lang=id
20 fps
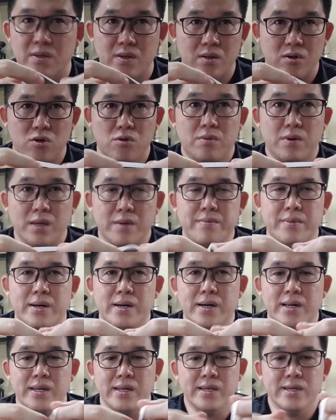lumayan
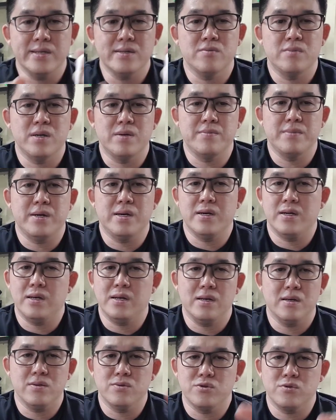mahal ya lumayan
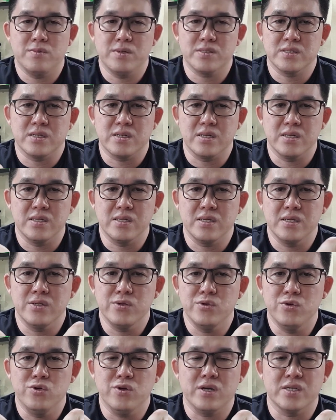mahal untuk masker ini
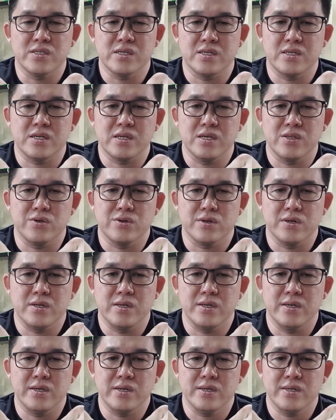dulu nggak sekedar gitu
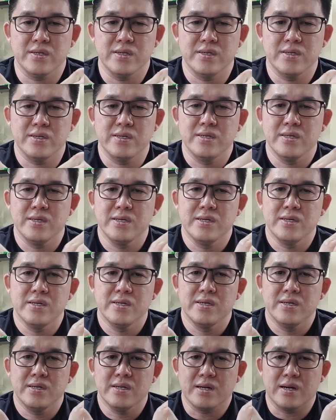kali ya
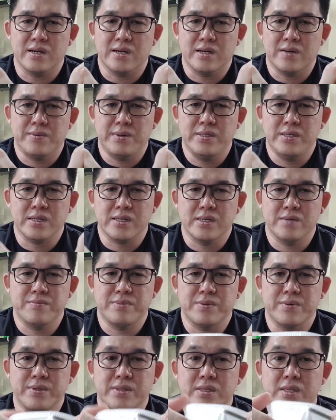karena banyaknya
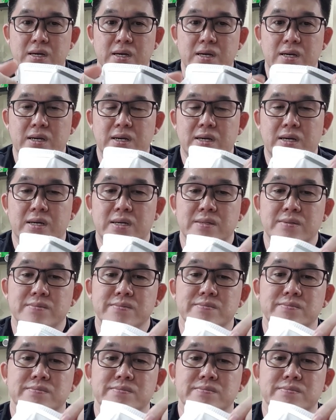permintaan